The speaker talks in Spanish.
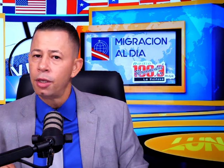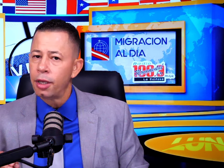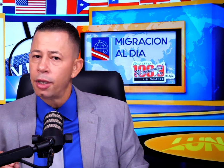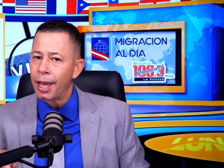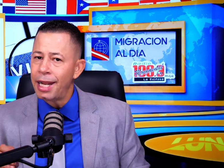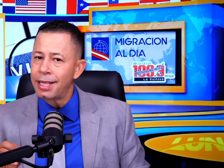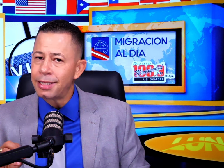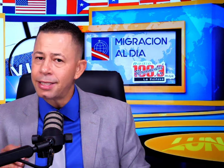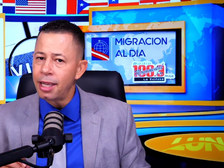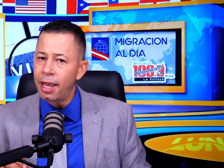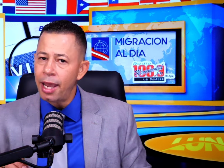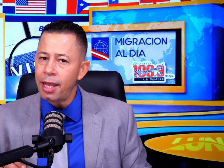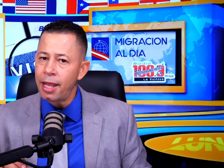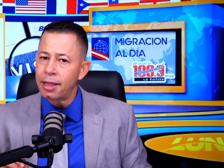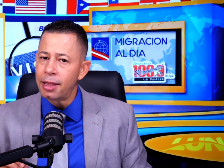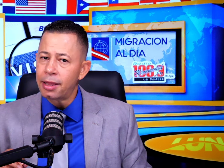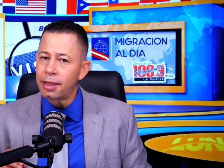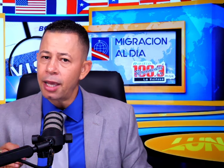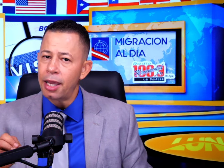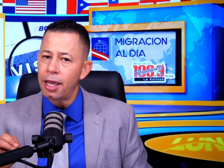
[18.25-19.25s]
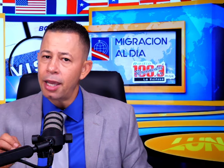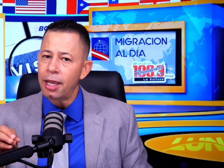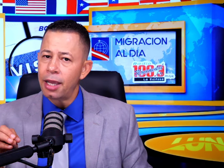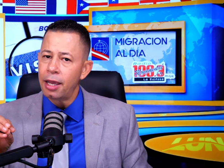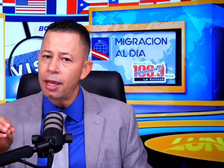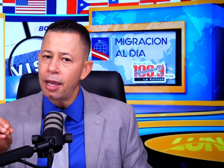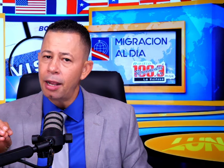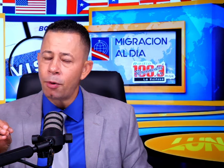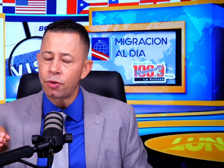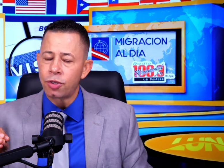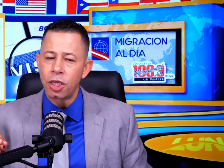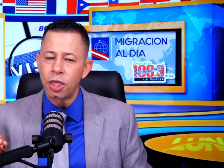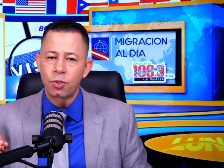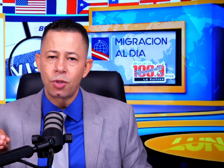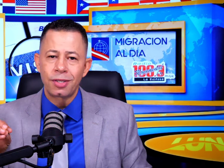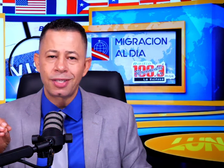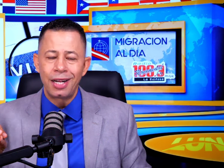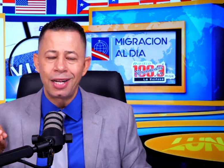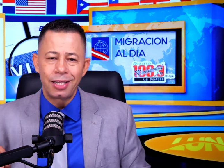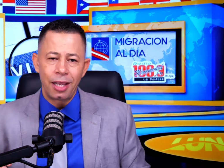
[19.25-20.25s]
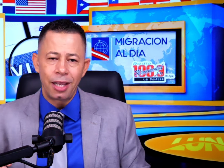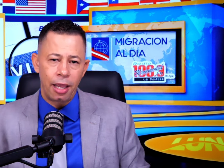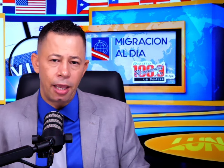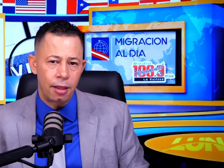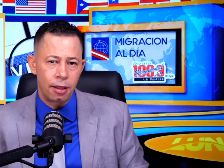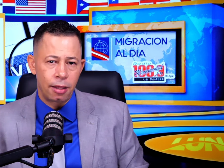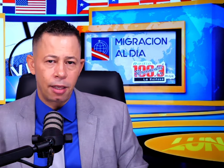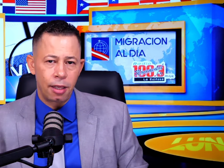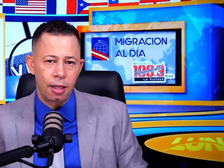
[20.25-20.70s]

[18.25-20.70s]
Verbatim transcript: El siguiente, el proceso es el siguiente.